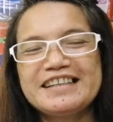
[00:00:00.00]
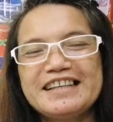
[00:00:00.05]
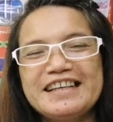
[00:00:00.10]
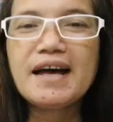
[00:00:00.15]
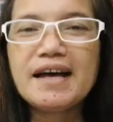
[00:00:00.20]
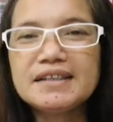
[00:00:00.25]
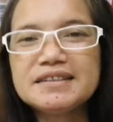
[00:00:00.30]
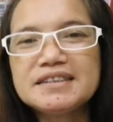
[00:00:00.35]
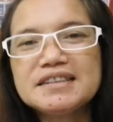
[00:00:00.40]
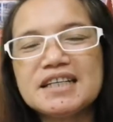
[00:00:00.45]

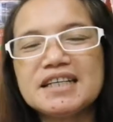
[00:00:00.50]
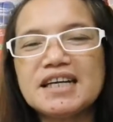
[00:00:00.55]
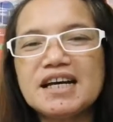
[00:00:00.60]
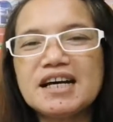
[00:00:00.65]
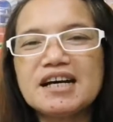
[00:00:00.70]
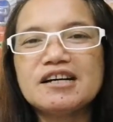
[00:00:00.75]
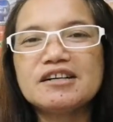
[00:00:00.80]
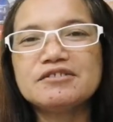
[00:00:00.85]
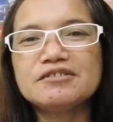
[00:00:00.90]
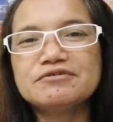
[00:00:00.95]
And I
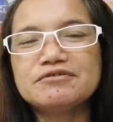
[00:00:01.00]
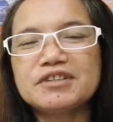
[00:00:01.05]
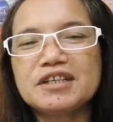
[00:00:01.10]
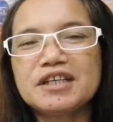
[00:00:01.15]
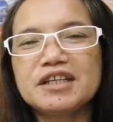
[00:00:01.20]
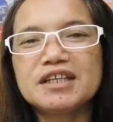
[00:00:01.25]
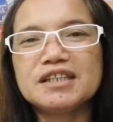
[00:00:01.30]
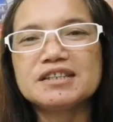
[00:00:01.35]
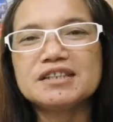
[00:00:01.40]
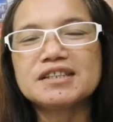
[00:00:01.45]
have
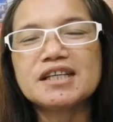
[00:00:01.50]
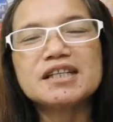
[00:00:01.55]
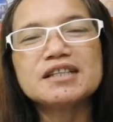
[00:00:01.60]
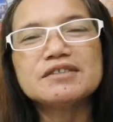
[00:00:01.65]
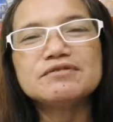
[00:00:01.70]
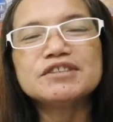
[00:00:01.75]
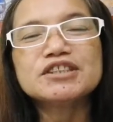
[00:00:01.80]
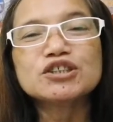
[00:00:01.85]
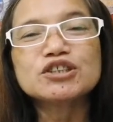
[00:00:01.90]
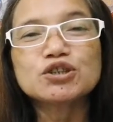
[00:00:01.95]
a
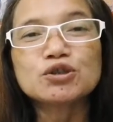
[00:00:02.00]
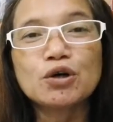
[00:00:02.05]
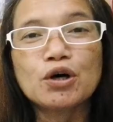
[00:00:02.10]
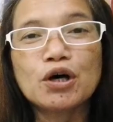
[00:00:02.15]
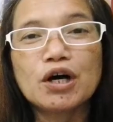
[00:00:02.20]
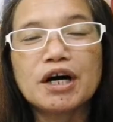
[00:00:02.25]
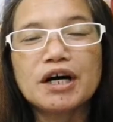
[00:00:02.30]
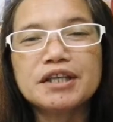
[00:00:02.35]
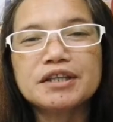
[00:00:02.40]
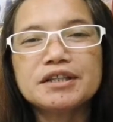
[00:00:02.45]

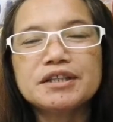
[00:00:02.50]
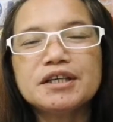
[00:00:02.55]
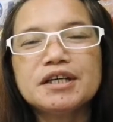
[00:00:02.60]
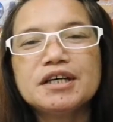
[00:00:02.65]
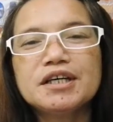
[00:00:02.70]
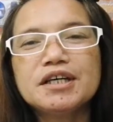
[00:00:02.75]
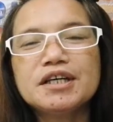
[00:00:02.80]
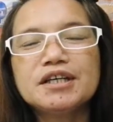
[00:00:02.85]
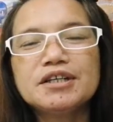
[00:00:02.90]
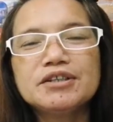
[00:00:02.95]
television.
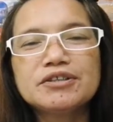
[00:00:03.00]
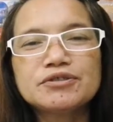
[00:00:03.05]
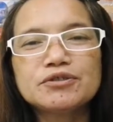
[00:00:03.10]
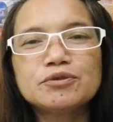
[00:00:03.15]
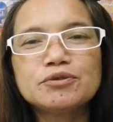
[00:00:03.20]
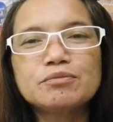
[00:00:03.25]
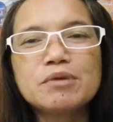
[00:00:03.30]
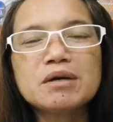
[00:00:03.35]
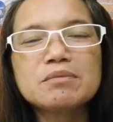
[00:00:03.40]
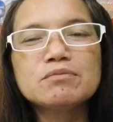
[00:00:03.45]

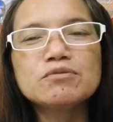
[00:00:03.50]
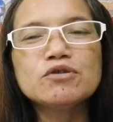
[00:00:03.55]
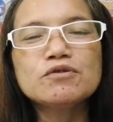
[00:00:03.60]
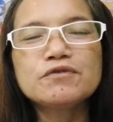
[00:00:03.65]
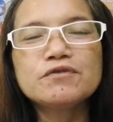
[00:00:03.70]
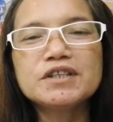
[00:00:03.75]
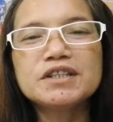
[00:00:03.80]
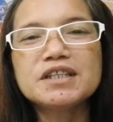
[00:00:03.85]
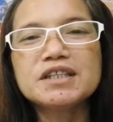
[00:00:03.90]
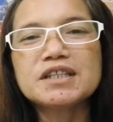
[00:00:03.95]
So,
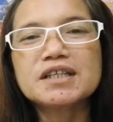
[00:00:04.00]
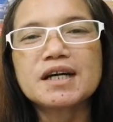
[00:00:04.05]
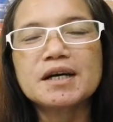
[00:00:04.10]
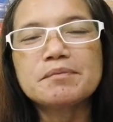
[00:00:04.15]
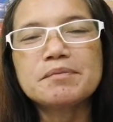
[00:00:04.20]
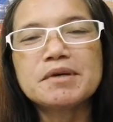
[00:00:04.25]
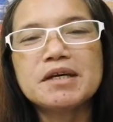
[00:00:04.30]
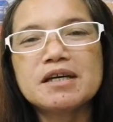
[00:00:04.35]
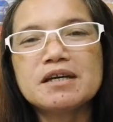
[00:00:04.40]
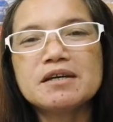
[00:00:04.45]
mag-movie din
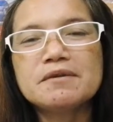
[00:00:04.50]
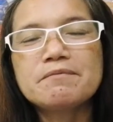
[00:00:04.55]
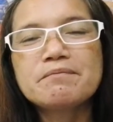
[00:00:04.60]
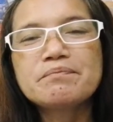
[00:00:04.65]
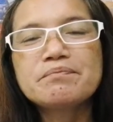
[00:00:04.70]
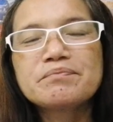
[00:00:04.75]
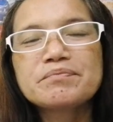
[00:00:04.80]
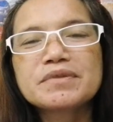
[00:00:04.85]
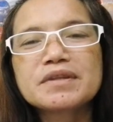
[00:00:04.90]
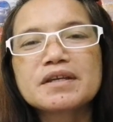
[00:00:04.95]
kami.
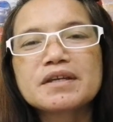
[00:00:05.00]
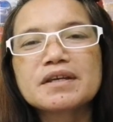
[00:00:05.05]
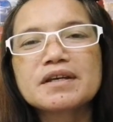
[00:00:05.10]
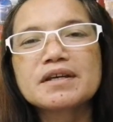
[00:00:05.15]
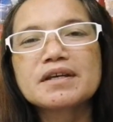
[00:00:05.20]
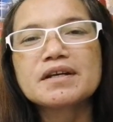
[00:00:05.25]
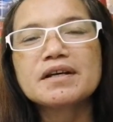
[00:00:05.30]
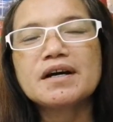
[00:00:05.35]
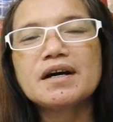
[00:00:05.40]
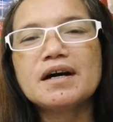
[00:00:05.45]

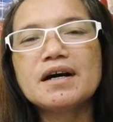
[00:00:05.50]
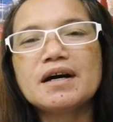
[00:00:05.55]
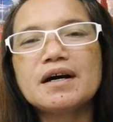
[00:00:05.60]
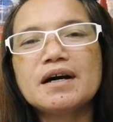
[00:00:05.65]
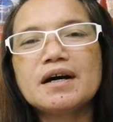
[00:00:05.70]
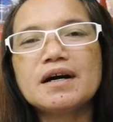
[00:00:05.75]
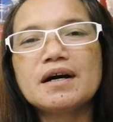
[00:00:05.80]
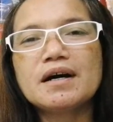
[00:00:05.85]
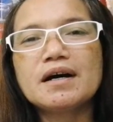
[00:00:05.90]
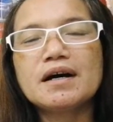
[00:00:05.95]

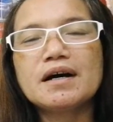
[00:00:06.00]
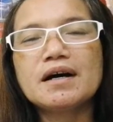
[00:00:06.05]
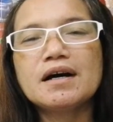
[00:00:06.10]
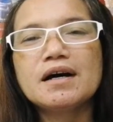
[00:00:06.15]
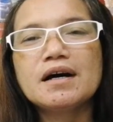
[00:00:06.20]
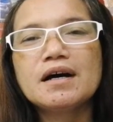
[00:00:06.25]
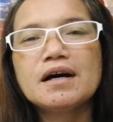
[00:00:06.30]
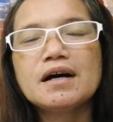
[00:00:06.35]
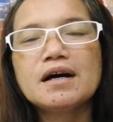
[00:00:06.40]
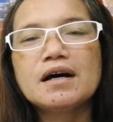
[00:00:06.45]
Uh,